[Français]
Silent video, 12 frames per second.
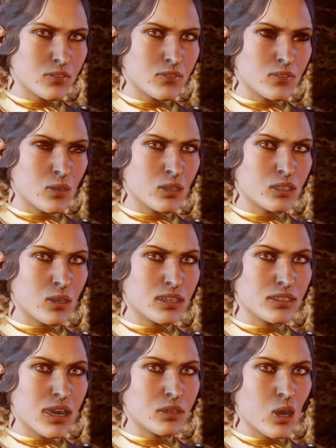Vous
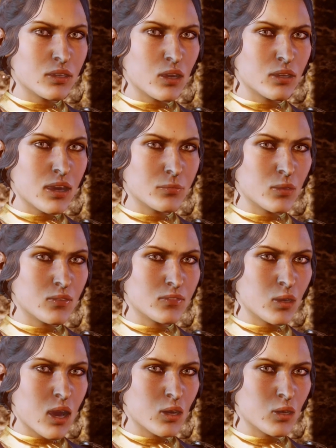jouissez d'autant de
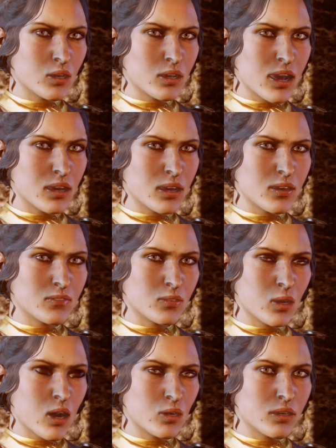pouvoir que de
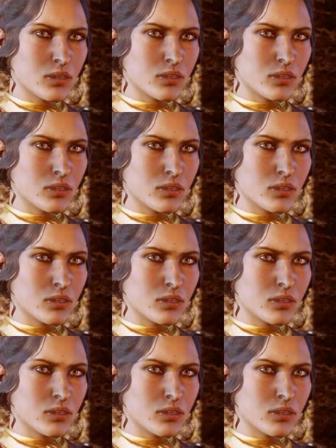devoir.